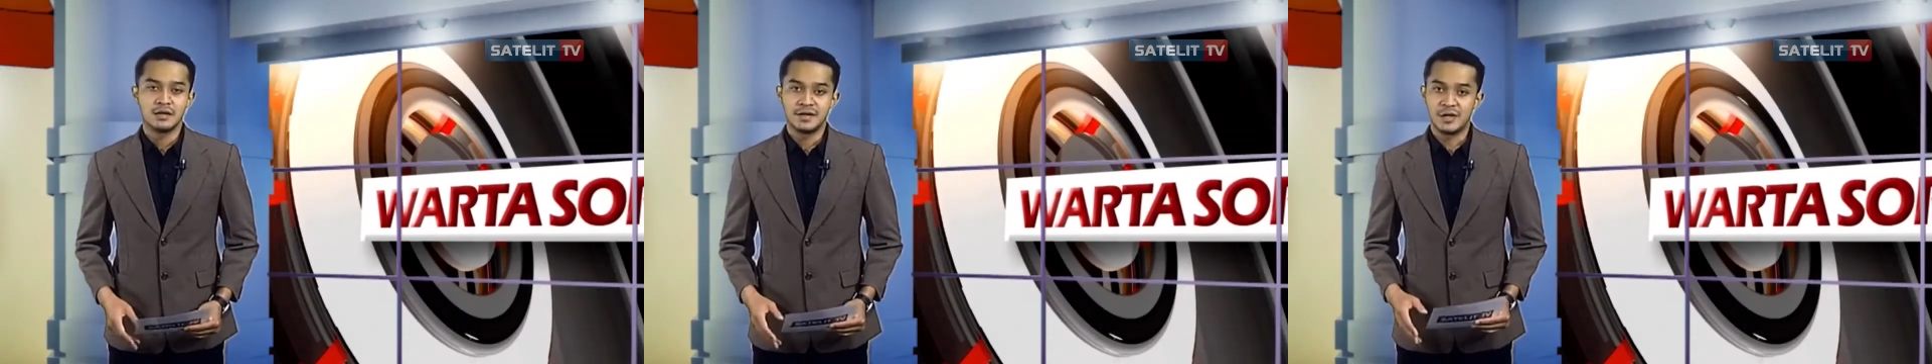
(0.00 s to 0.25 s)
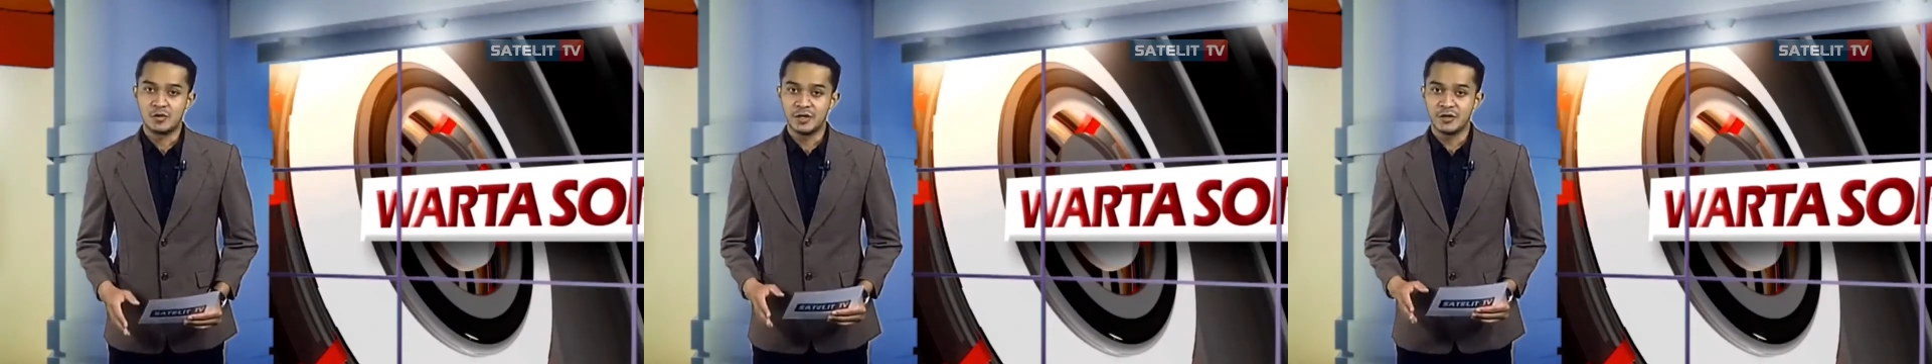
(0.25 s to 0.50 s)

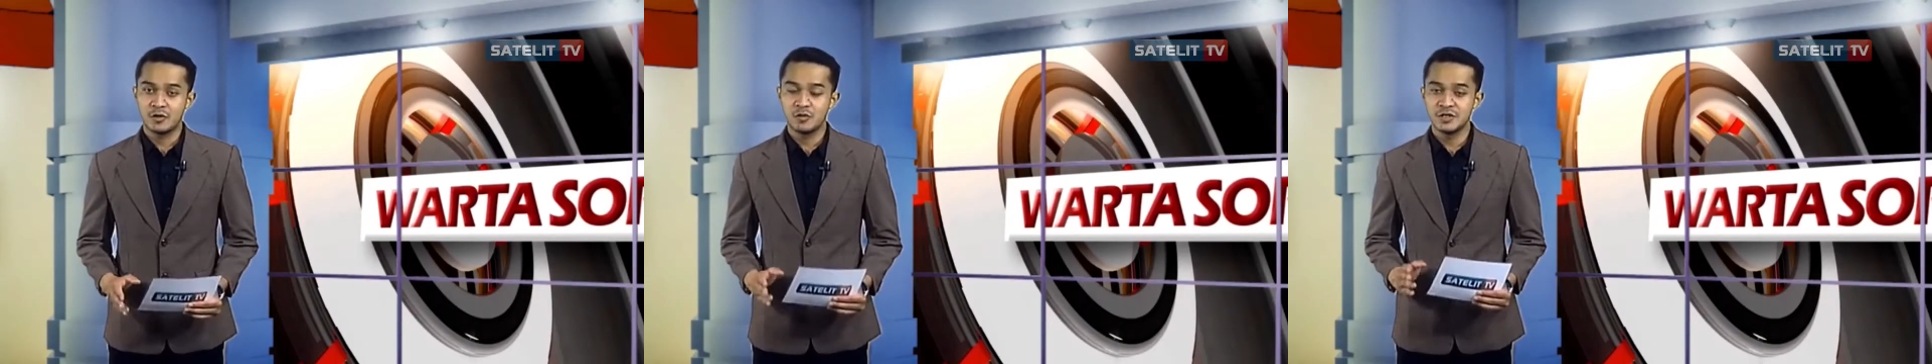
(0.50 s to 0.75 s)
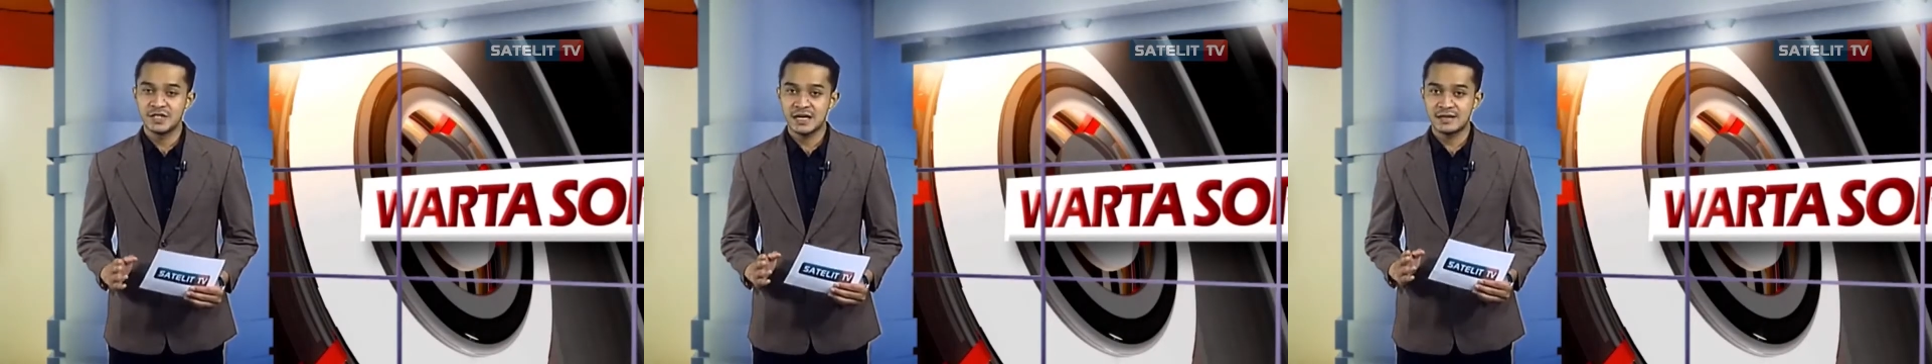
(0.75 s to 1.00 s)
Diguyur
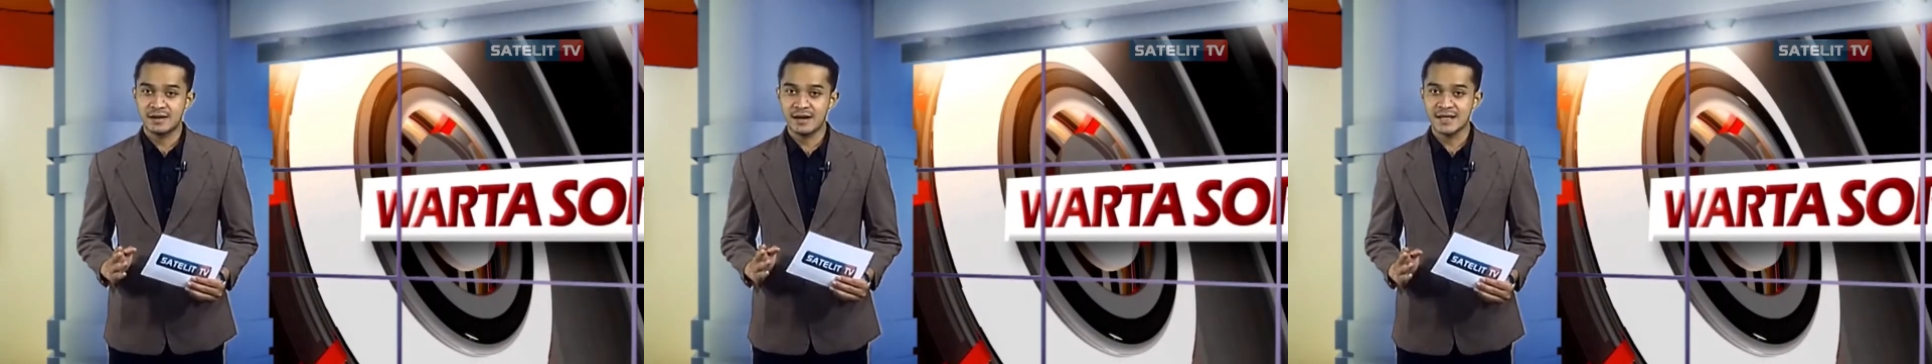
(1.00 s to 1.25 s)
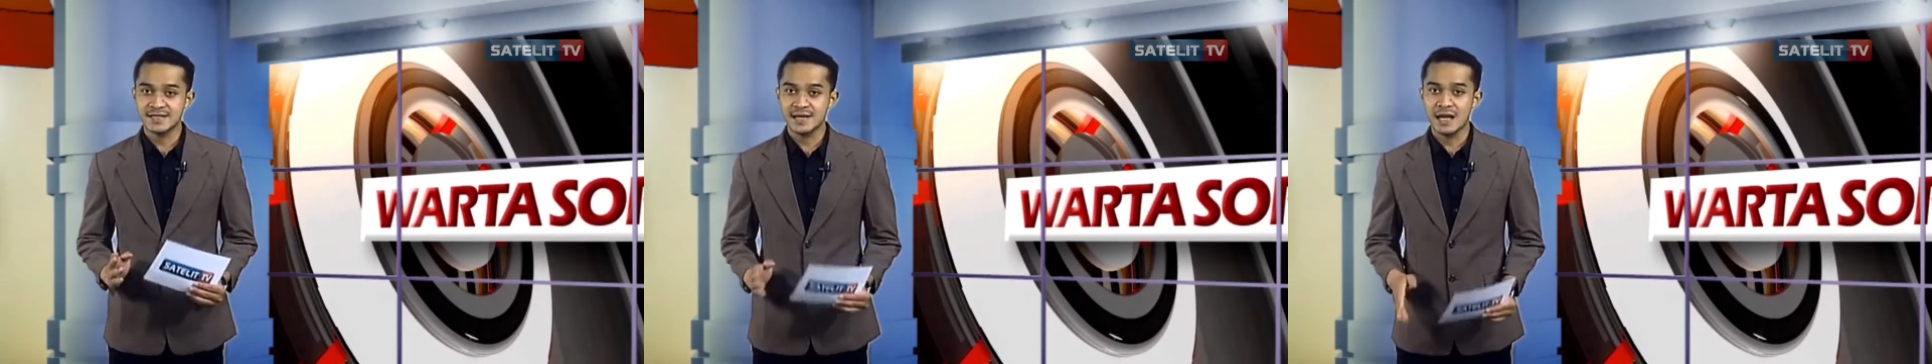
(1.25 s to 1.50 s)
hujan
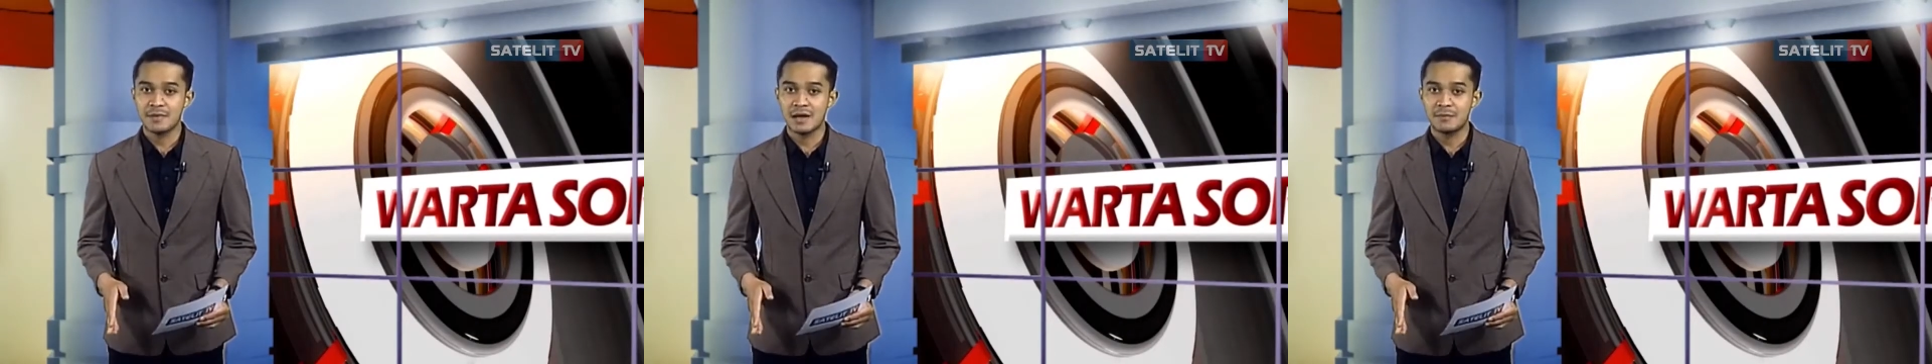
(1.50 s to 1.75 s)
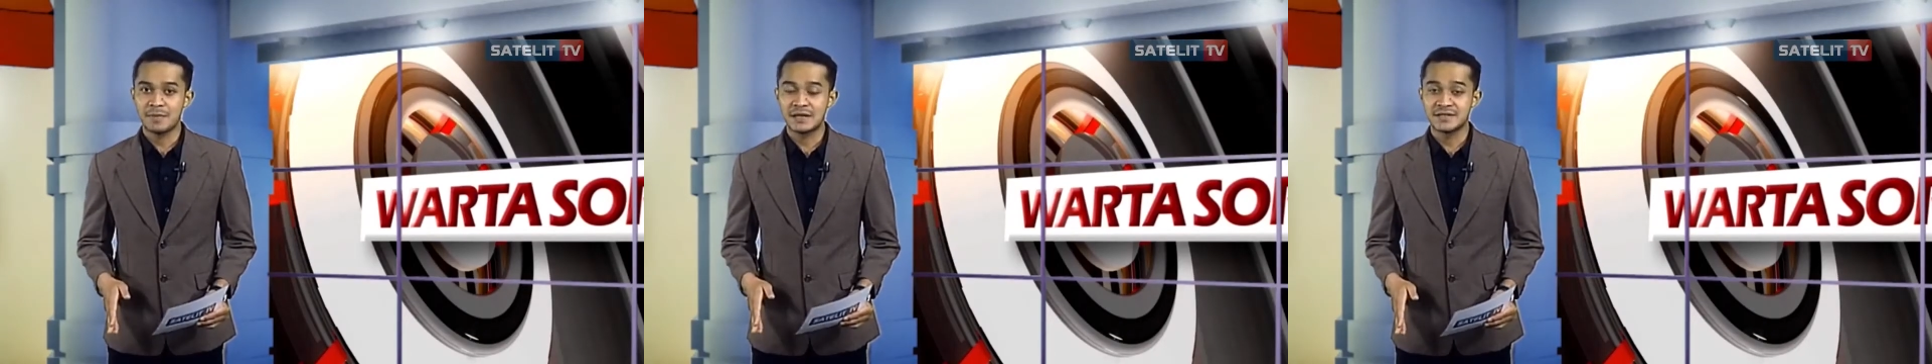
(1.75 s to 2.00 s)
deras
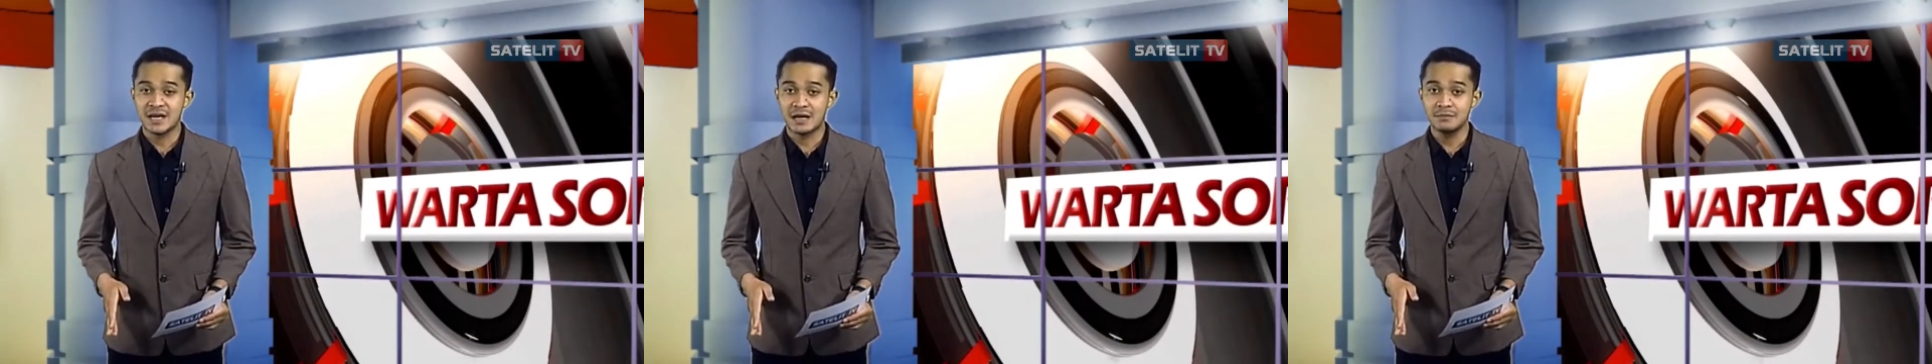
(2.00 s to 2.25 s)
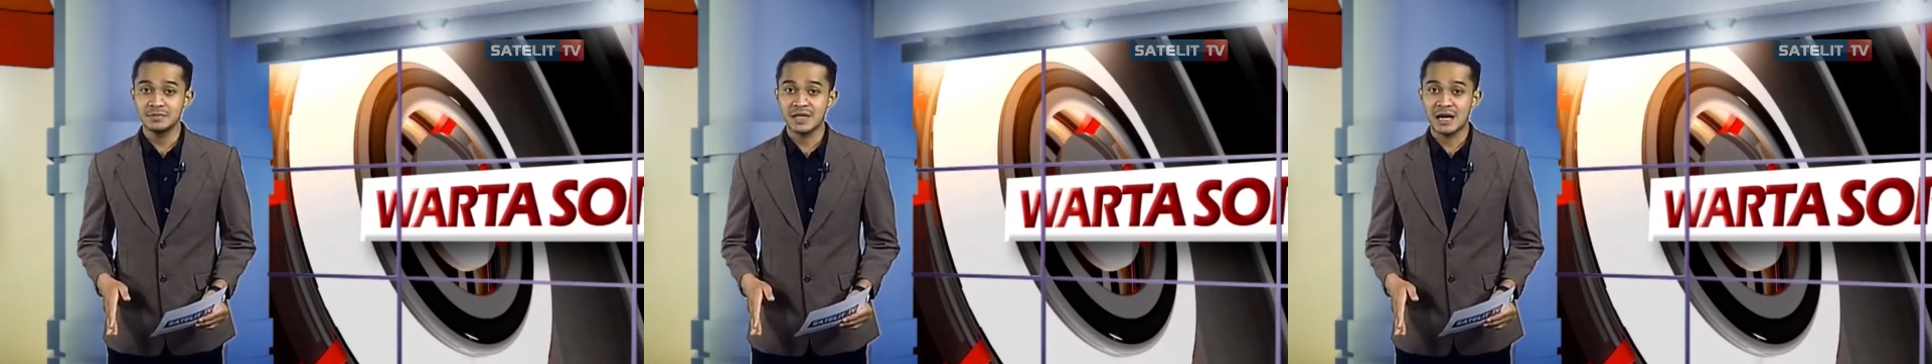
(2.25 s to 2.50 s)
selama 4 jam,